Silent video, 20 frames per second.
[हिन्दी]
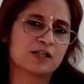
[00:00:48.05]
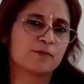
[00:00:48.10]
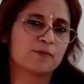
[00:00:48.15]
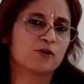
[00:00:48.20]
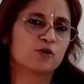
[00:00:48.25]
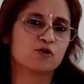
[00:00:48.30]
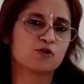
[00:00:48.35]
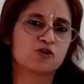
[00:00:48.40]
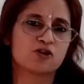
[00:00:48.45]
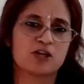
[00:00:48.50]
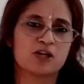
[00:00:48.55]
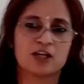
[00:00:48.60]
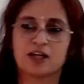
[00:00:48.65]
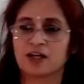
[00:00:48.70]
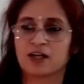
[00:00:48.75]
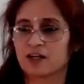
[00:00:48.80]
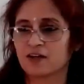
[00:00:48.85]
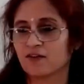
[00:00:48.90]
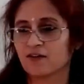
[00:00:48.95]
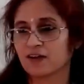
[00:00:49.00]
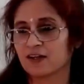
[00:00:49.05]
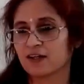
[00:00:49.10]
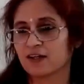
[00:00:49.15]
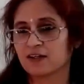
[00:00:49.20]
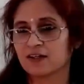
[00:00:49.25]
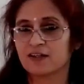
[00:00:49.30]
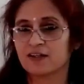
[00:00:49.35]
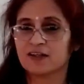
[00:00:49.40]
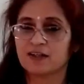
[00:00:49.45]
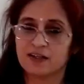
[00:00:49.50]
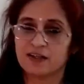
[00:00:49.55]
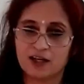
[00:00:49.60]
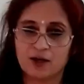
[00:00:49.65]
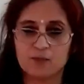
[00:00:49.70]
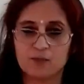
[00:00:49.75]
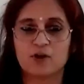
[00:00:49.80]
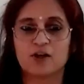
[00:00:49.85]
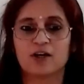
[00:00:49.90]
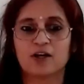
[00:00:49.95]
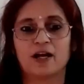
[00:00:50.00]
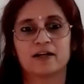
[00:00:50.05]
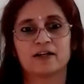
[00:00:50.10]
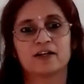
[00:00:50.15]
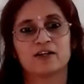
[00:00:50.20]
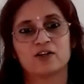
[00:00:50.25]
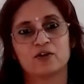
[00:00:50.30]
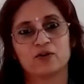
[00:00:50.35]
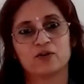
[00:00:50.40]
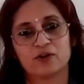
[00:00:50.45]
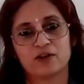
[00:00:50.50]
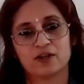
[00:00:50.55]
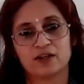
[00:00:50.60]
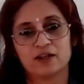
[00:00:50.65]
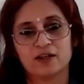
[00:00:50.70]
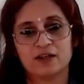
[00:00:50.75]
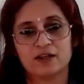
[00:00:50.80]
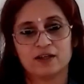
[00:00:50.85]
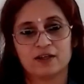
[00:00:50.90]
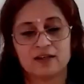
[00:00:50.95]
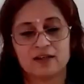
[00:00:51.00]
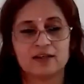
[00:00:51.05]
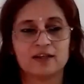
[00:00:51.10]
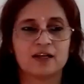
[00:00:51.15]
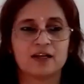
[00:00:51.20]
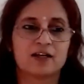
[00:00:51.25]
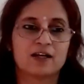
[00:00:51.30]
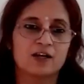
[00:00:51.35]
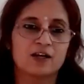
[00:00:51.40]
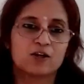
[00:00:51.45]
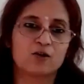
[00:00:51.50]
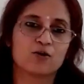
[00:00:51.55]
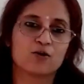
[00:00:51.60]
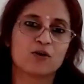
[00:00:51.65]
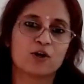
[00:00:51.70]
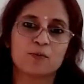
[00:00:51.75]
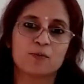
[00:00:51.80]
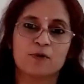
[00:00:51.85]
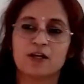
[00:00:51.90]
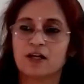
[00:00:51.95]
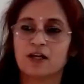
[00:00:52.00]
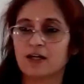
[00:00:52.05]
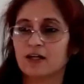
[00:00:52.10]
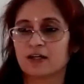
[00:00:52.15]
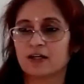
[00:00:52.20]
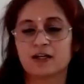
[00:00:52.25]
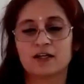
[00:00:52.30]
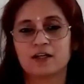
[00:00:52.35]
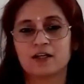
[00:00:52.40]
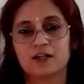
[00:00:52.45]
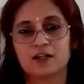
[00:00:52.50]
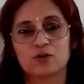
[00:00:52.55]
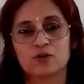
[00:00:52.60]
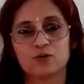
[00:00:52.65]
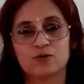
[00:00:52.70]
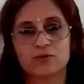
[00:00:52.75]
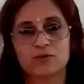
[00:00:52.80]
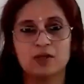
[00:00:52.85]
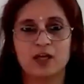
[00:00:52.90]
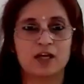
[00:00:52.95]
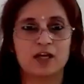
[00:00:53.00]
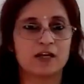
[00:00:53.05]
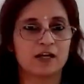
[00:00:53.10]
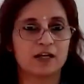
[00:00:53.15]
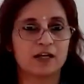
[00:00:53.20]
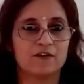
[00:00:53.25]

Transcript: मैं कुछ नहीं करने वाला ये हम लोग का एटीट्यूड है या कल को कोई बोले कि कल तू नहीं रहने